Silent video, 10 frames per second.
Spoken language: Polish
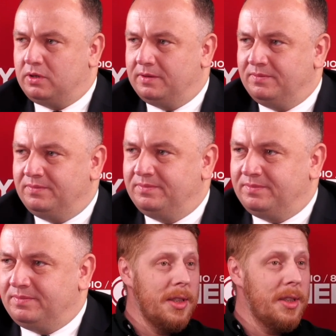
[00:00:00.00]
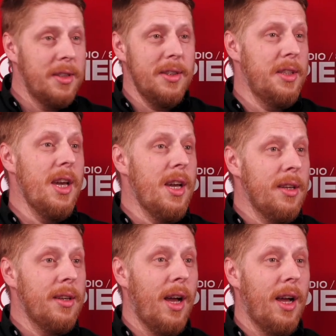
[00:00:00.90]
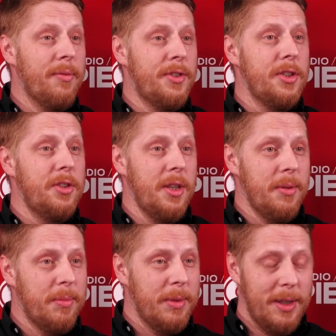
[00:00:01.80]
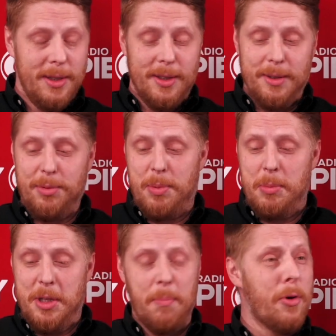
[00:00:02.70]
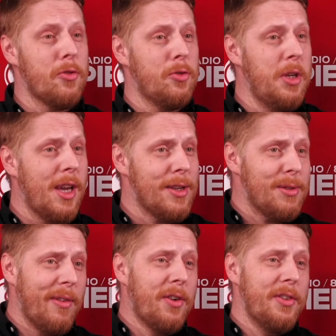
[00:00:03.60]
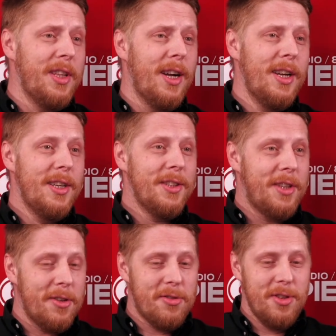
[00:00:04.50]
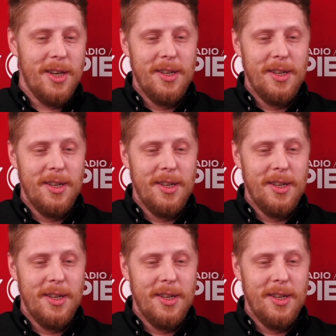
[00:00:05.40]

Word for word: Ale republikanie nie, a wcześniej, e, przypominam, Ale porozumienie Jarosława Gowina też nie.